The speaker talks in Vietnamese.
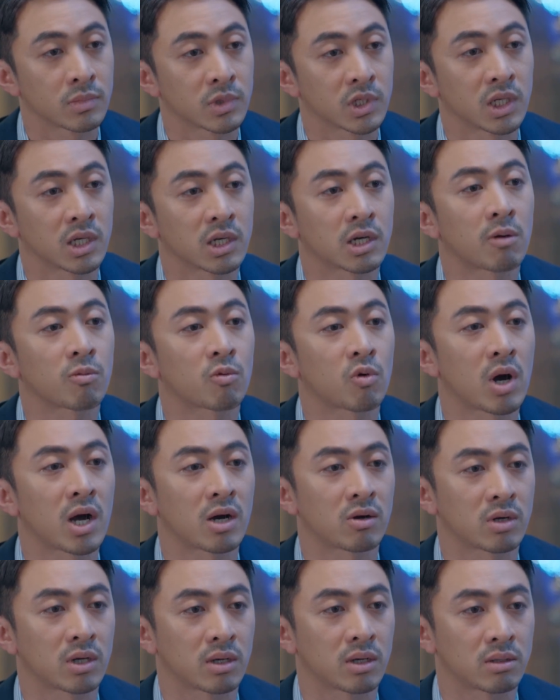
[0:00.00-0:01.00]
Dì khóc quá
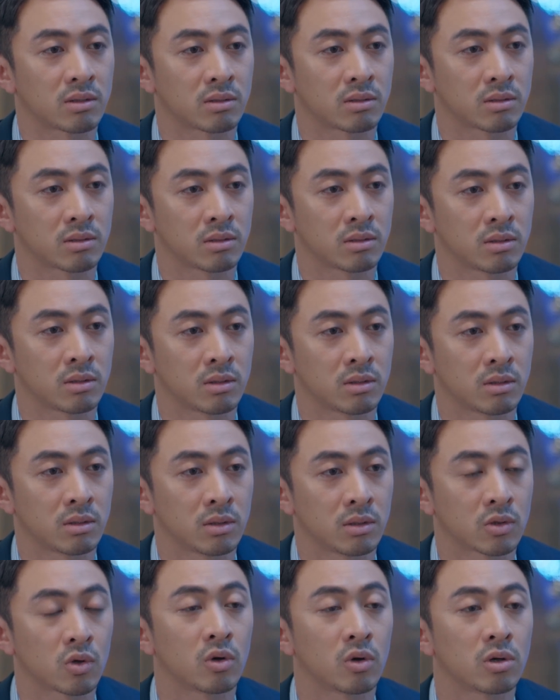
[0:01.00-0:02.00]
con ạ.
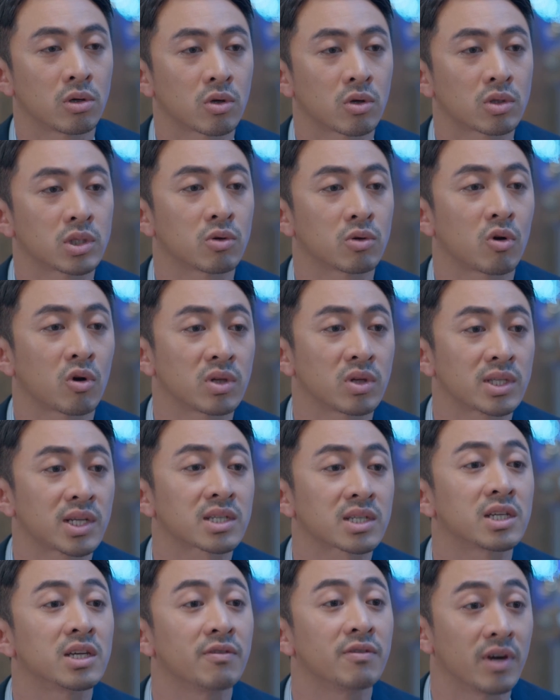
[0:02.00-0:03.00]
Thôi con chịu khó đi
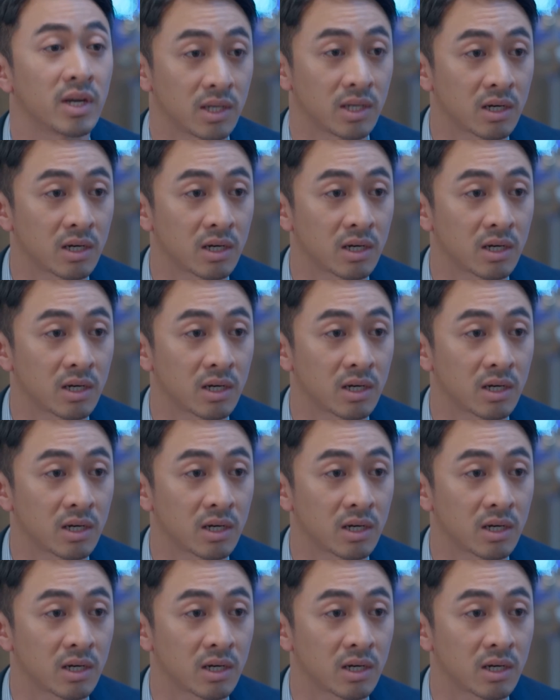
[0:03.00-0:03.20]
taxi về